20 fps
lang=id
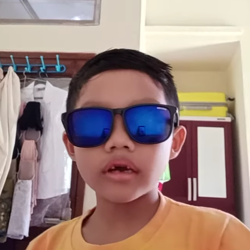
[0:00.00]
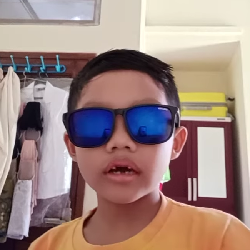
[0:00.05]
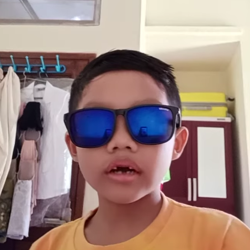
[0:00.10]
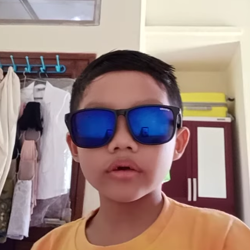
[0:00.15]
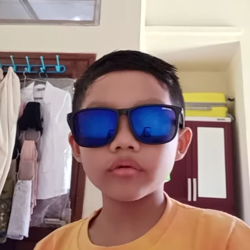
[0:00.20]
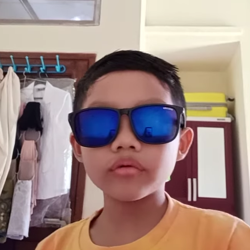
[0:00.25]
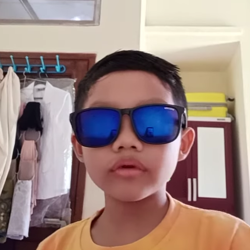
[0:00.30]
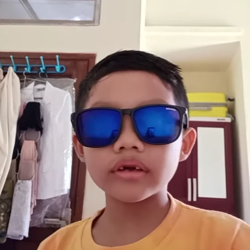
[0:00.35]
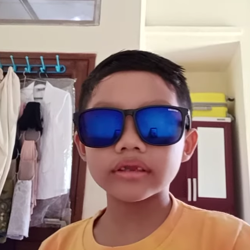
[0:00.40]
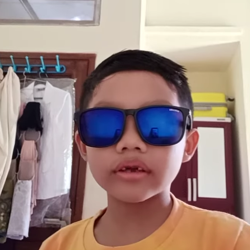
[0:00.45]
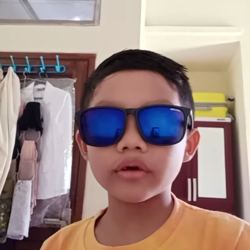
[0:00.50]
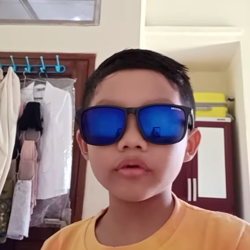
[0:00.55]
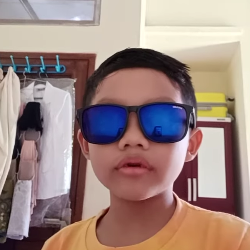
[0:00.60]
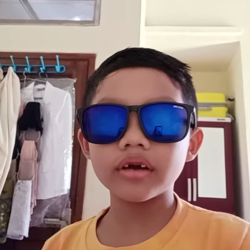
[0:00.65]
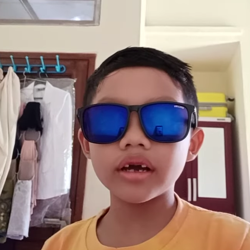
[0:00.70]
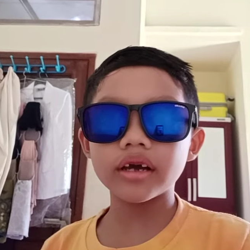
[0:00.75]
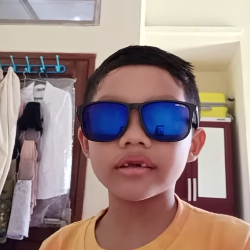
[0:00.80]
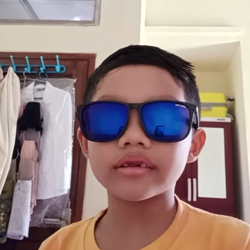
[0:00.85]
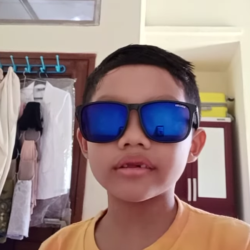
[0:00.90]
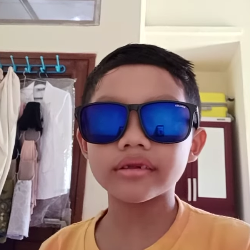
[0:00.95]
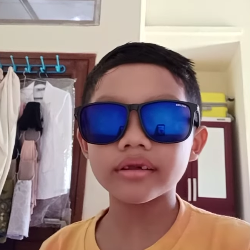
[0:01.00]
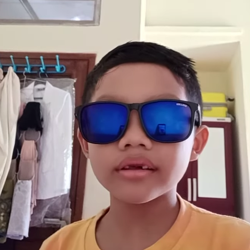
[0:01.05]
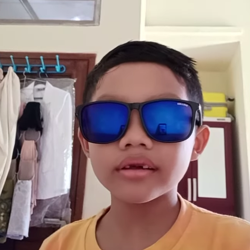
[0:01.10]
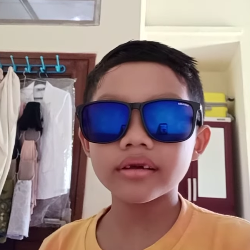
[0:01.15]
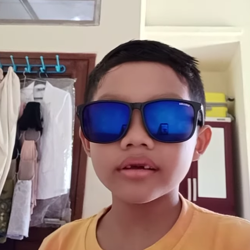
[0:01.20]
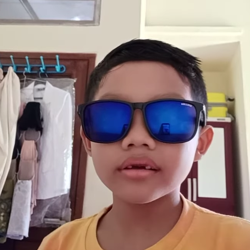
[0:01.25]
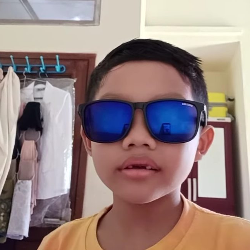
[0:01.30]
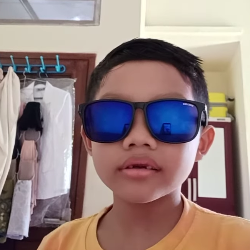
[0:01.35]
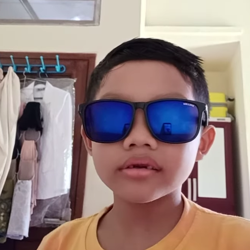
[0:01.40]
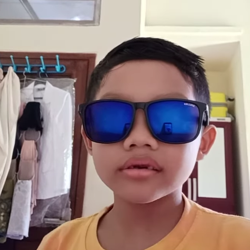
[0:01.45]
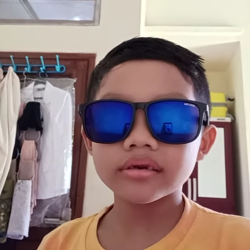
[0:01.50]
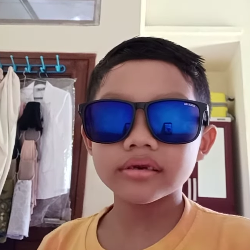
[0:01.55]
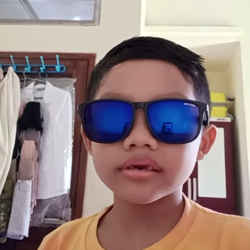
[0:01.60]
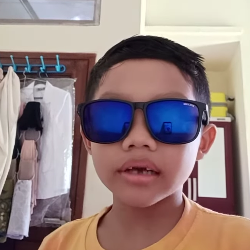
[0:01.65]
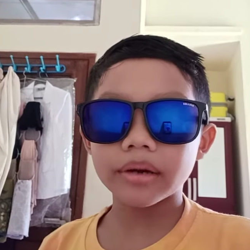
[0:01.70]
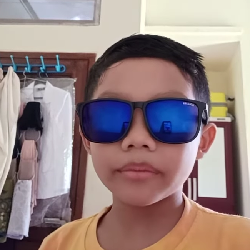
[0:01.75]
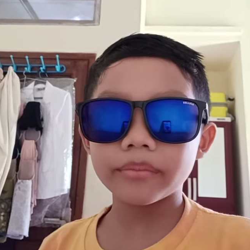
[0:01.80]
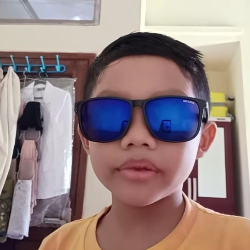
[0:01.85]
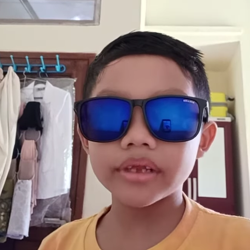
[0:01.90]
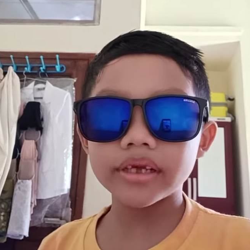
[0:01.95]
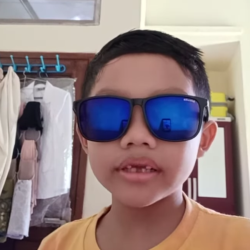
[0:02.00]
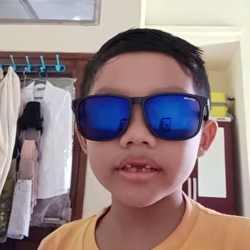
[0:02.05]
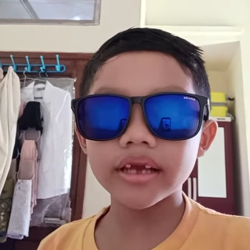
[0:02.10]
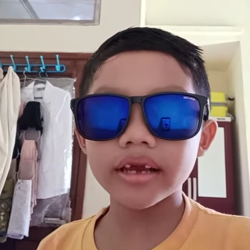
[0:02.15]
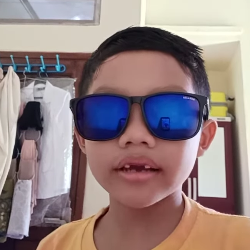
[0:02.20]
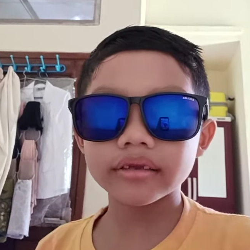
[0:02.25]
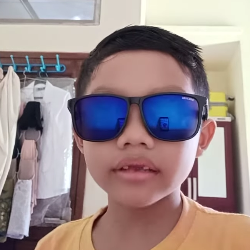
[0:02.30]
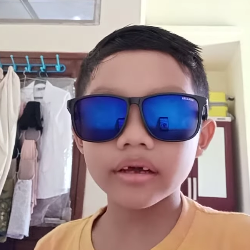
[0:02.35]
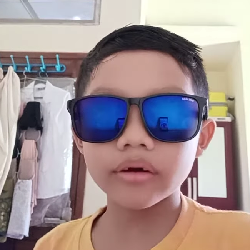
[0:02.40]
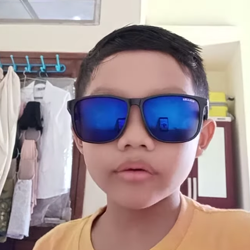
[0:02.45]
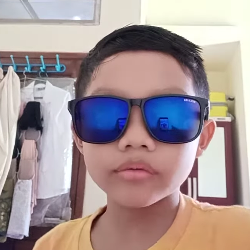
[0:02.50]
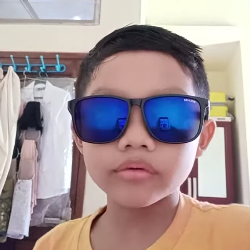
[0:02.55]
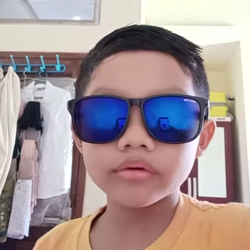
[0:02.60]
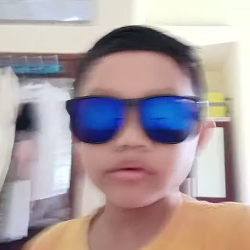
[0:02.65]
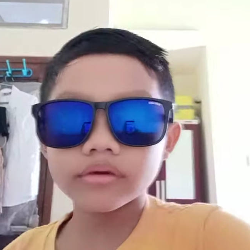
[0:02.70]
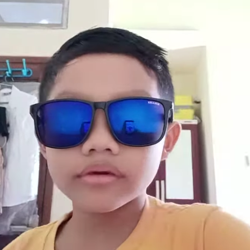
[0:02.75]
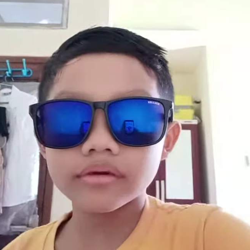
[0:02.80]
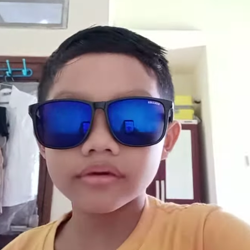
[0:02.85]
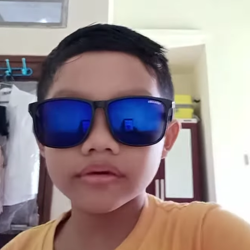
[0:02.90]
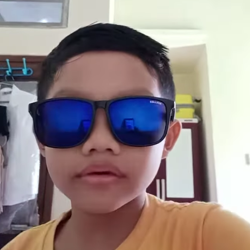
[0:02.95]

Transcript: aku nggak tahu guys yang belinya yang tahu